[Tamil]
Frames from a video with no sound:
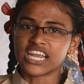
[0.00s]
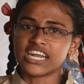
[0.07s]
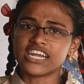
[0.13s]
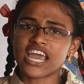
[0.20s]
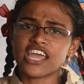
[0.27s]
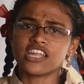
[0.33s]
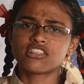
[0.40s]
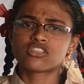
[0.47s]

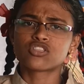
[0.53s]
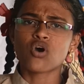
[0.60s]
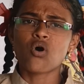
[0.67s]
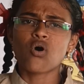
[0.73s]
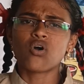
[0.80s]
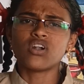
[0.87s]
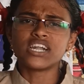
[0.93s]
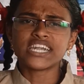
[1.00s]
இடை
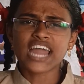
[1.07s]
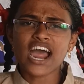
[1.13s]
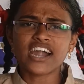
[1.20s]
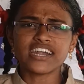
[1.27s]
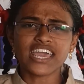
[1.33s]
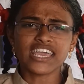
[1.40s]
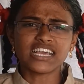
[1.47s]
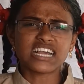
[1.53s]
தோல்
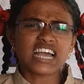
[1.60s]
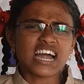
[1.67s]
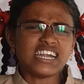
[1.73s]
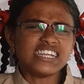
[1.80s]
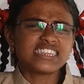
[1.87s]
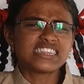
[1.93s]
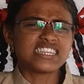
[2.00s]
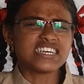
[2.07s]
நடை
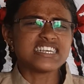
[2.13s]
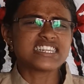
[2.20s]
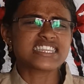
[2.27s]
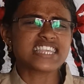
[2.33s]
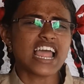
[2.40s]
கழுத்து